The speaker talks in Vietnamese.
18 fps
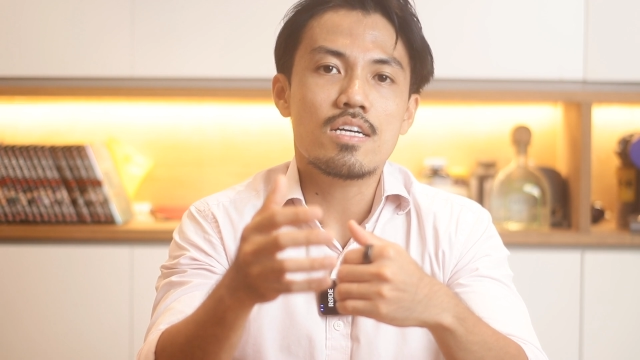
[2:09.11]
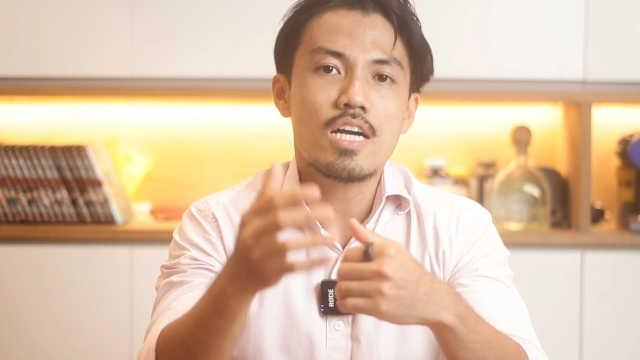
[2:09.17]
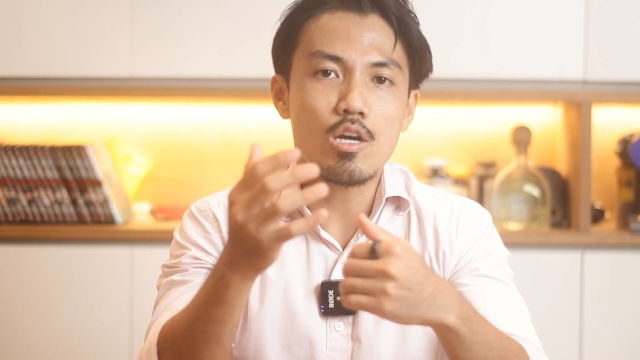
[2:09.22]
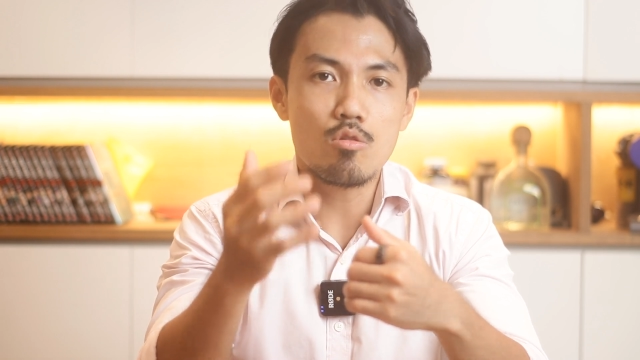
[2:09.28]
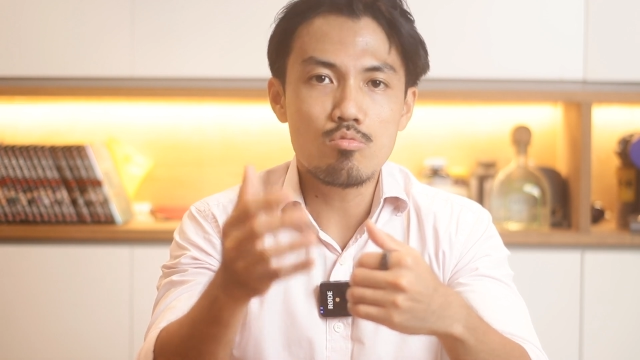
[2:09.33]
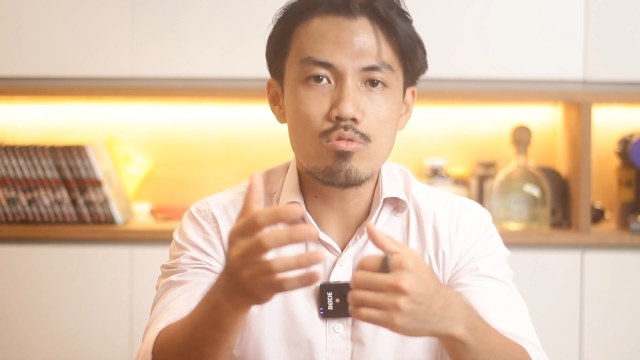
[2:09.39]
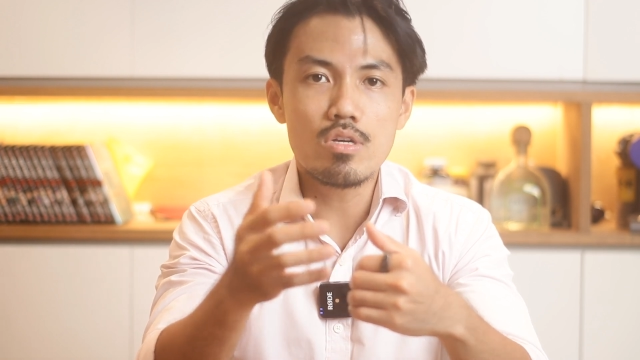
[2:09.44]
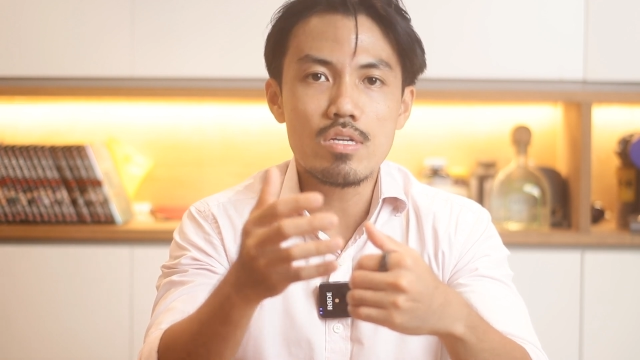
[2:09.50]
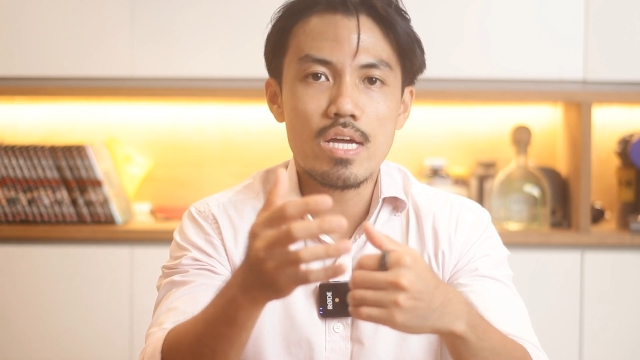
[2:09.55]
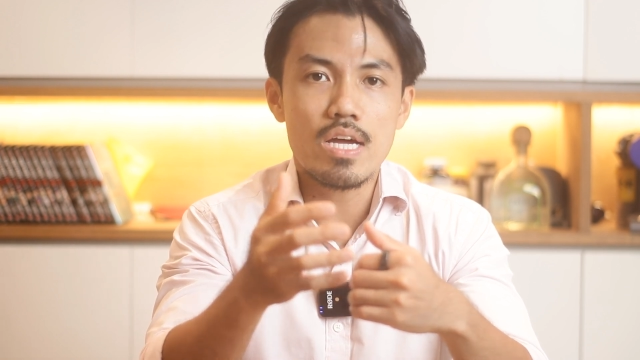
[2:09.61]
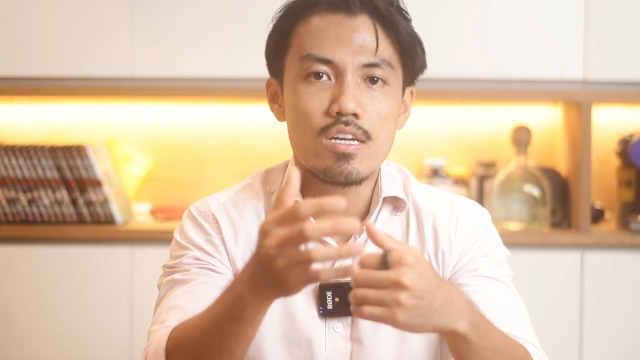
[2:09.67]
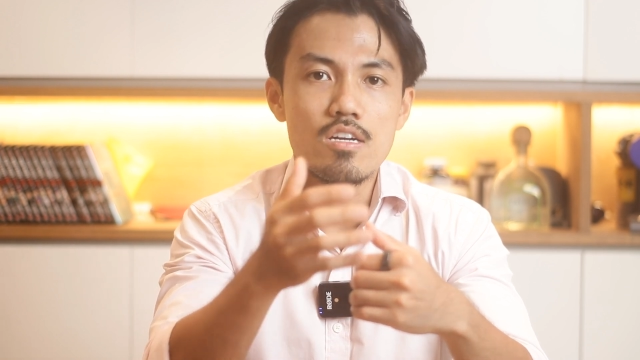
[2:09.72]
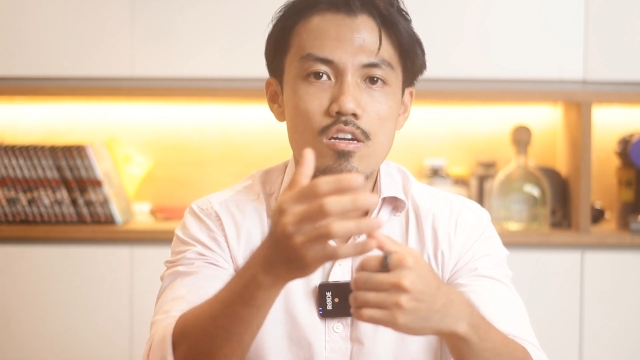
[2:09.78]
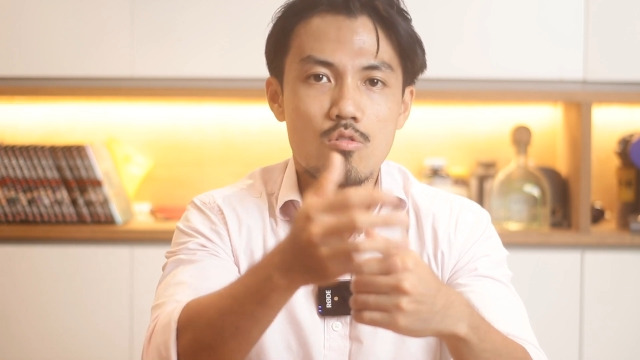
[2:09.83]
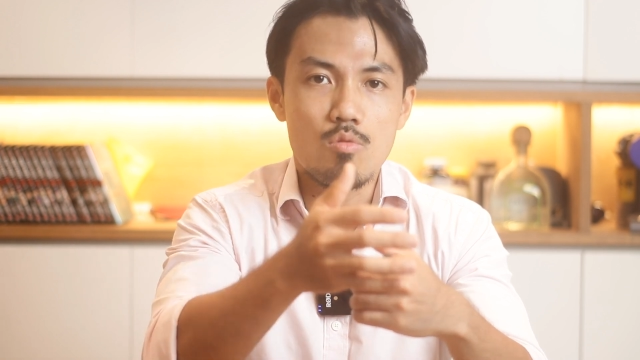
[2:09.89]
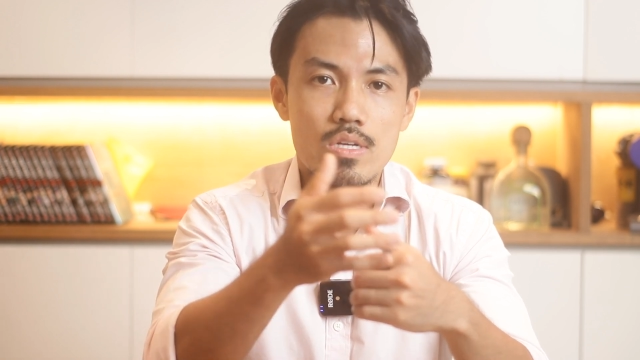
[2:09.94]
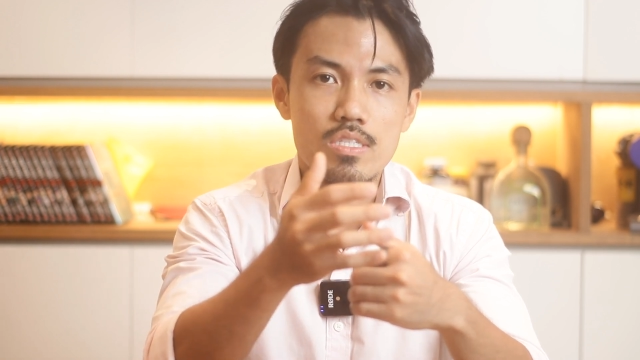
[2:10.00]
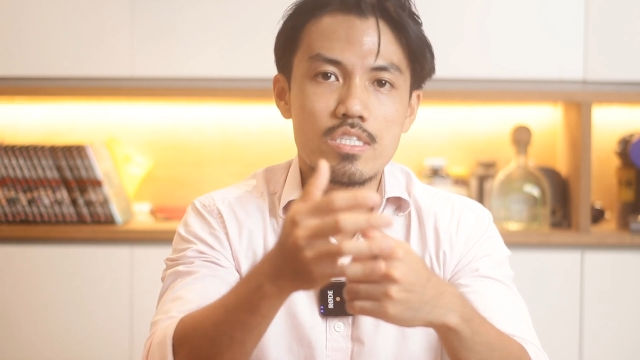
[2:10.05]
các công ty này
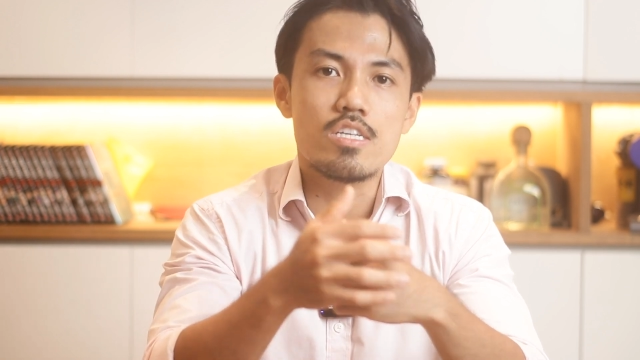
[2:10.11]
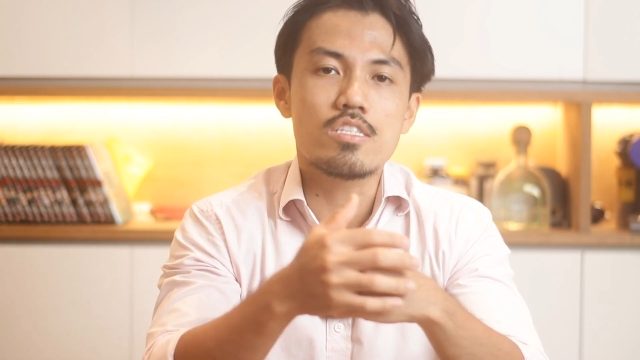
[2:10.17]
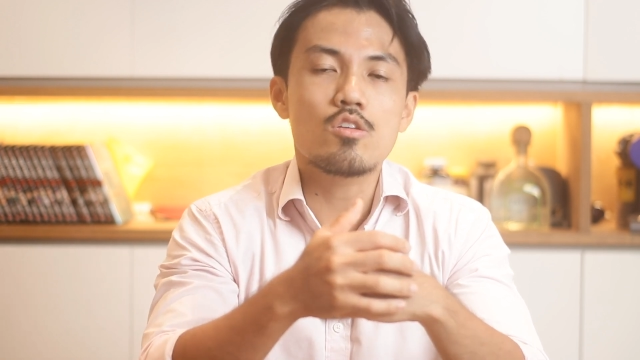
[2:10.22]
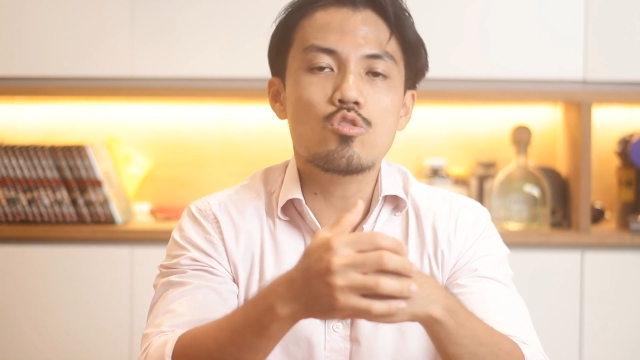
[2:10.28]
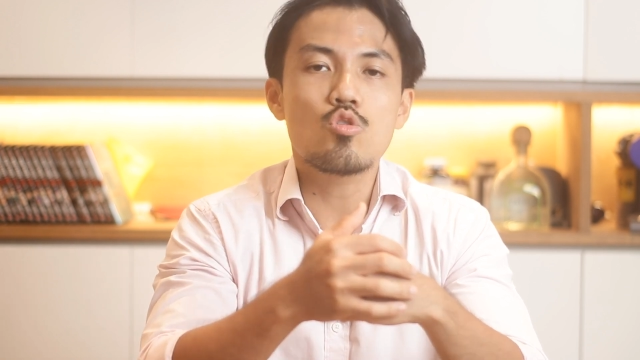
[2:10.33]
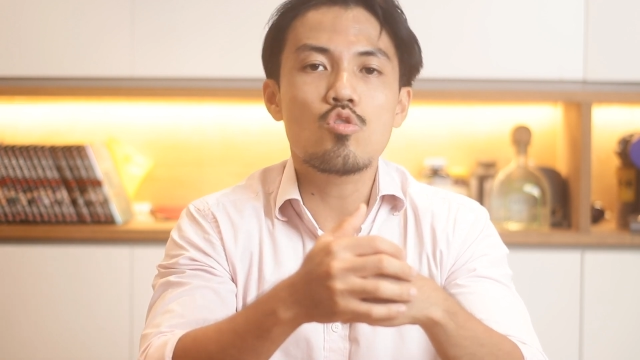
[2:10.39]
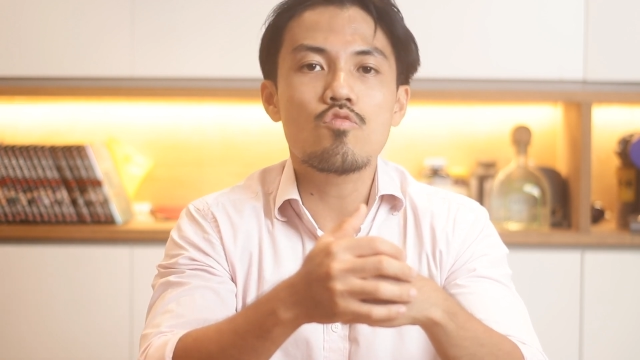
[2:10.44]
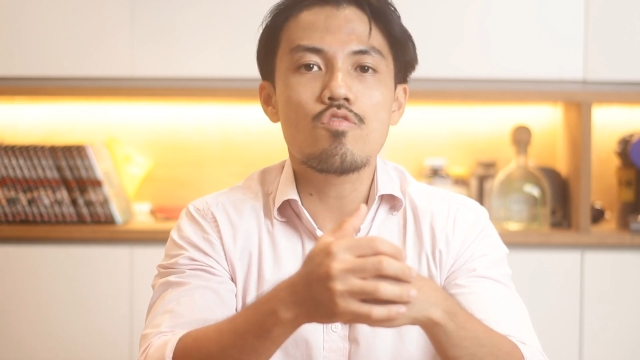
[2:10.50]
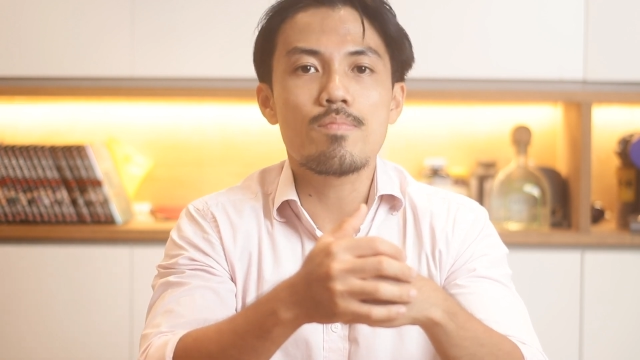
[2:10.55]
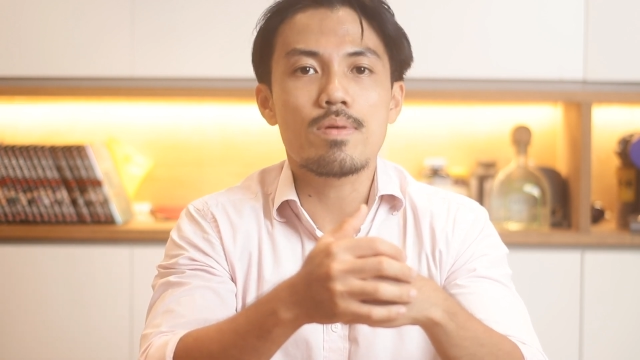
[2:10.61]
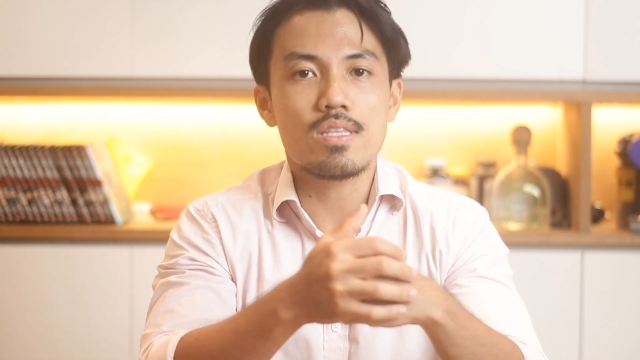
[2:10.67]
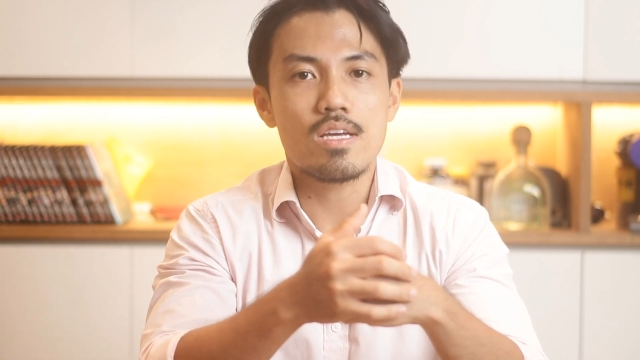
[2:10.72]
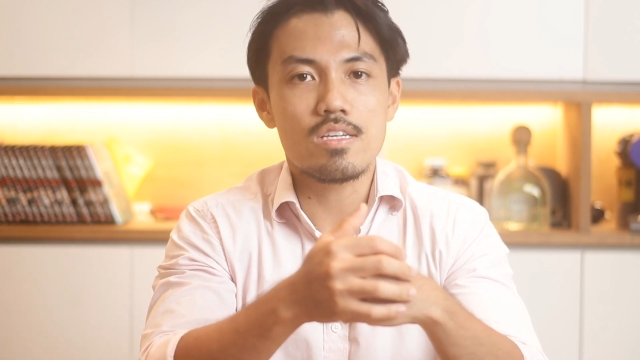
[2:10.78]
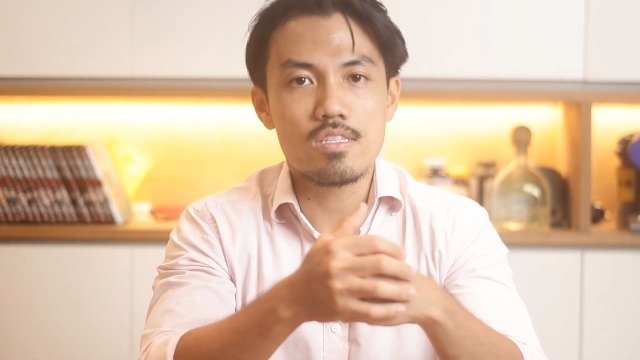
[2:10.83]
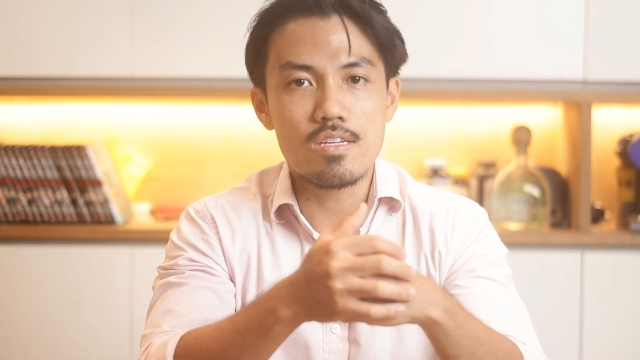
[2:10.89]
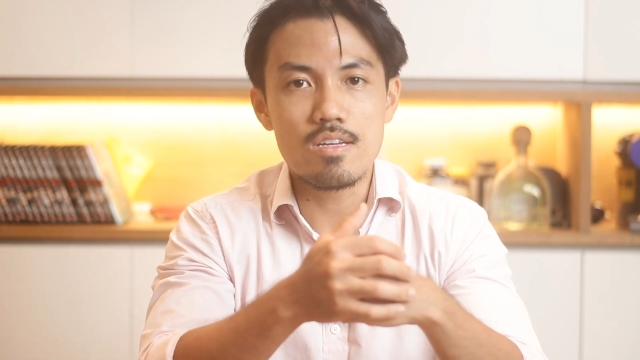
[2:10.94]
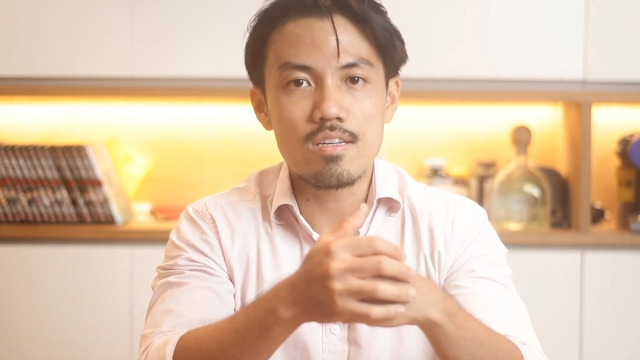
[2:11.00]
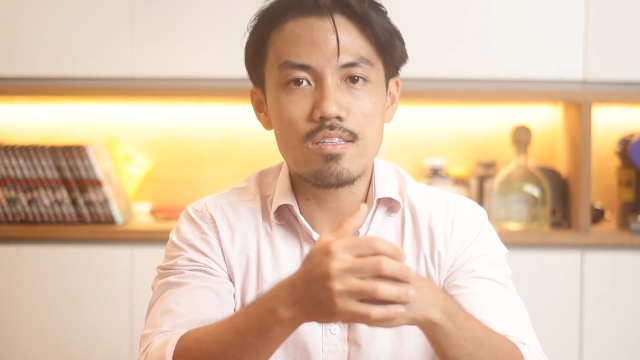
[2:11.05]
được quản trị rất tốt về mặt
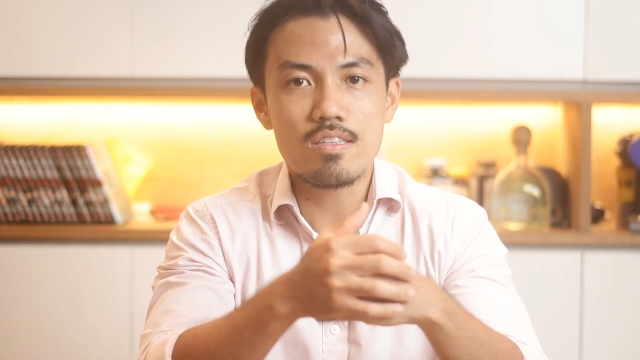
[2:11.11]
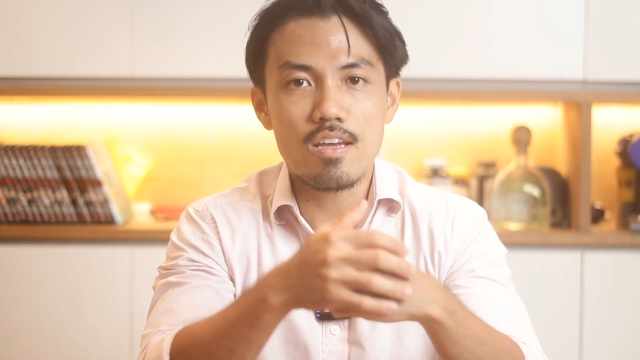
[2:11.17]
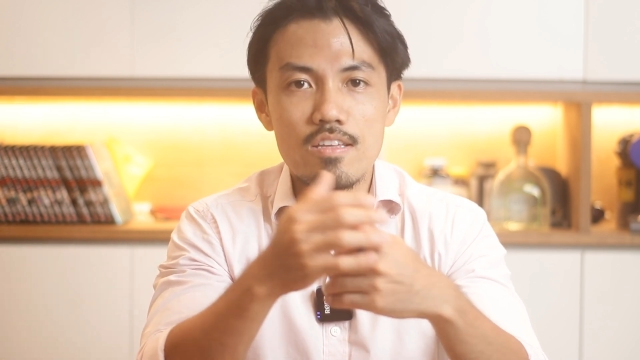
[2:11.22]
tài chính,